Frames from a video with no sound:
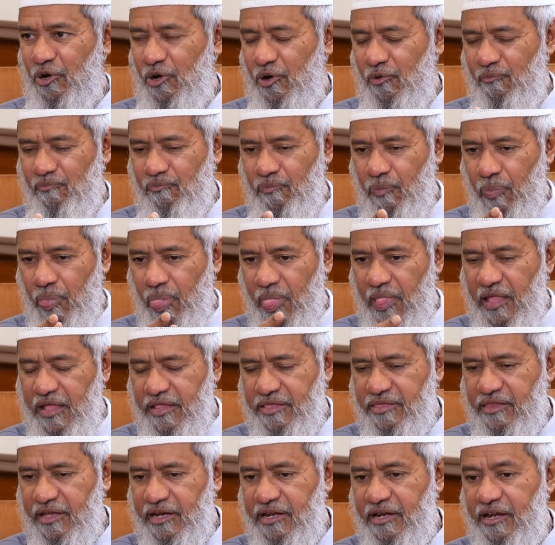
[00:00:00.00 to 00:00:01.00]
तो
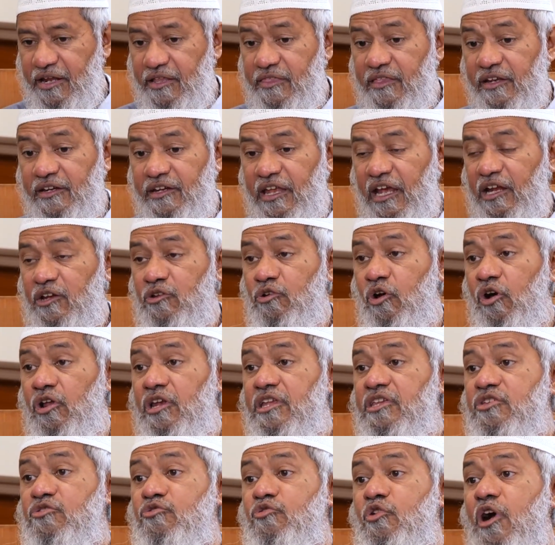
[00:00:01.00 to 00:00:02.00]
इस तरीके से
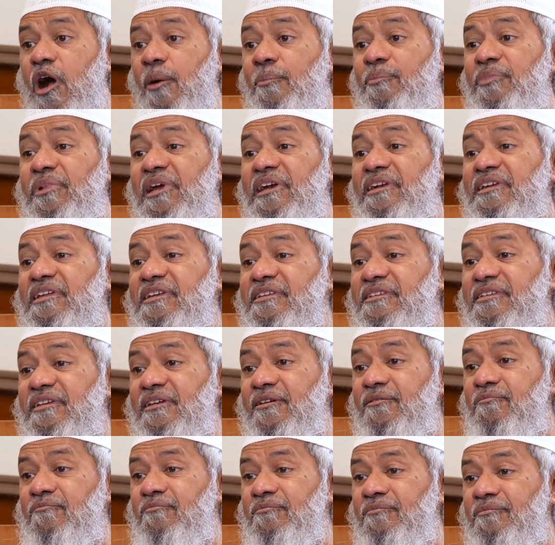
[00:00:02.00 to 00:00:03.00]
टेक्नोलॉजी को अपडेट
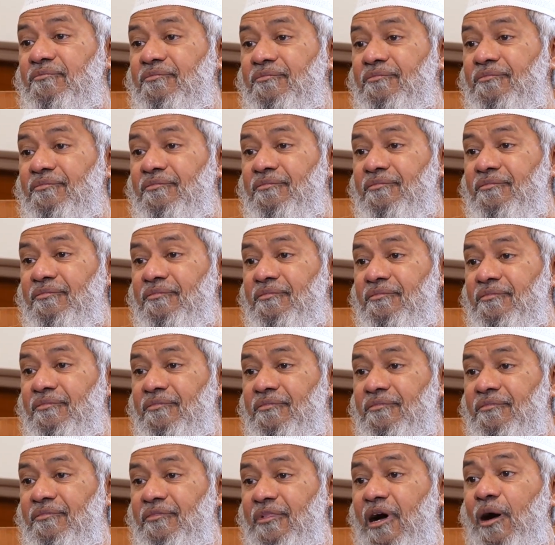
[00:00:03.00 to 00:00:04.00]

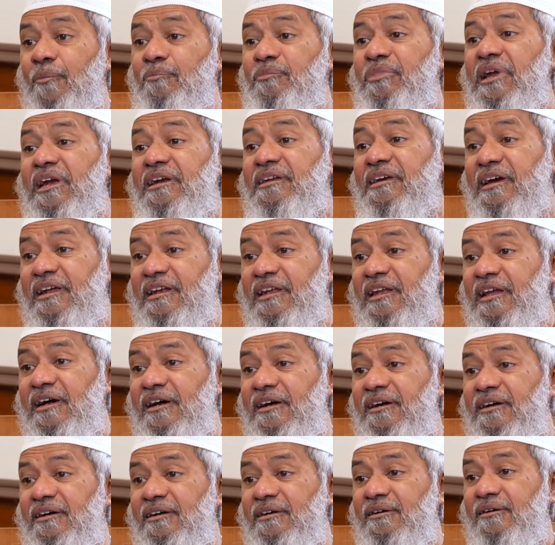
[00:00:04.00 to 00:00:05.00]
कीजिए अपडेट हम्म। करना
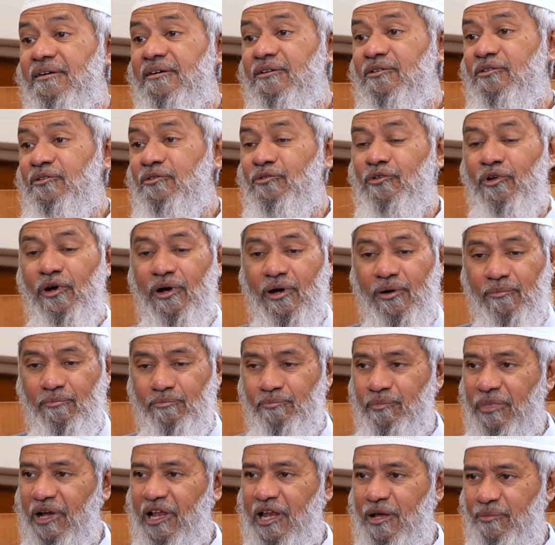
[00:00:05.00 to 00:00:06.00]

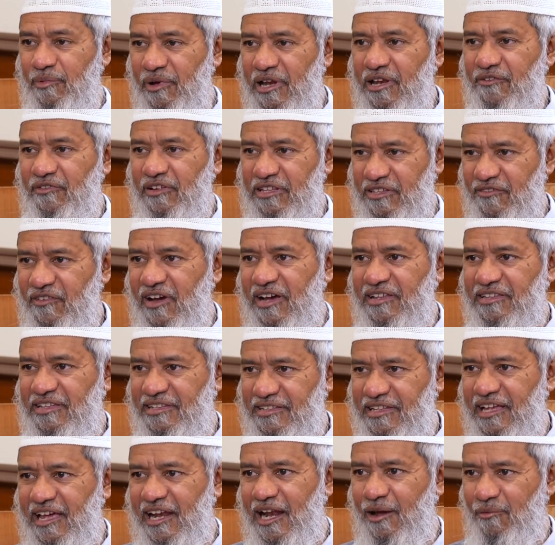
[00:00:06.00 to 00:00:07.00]
पहले पहले फतवे आते
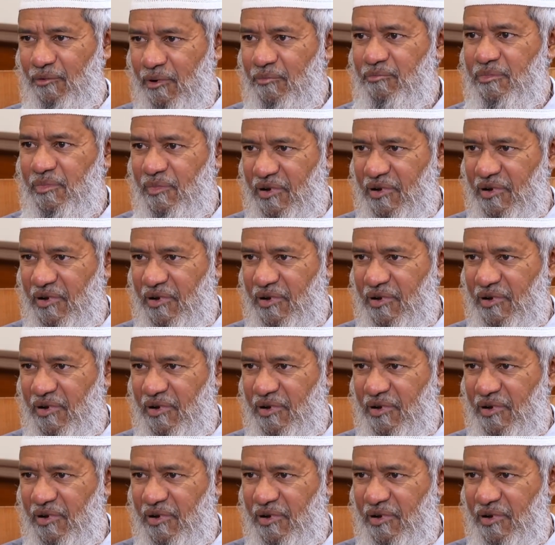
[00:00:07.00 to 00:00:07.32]
थे हराम हाँ।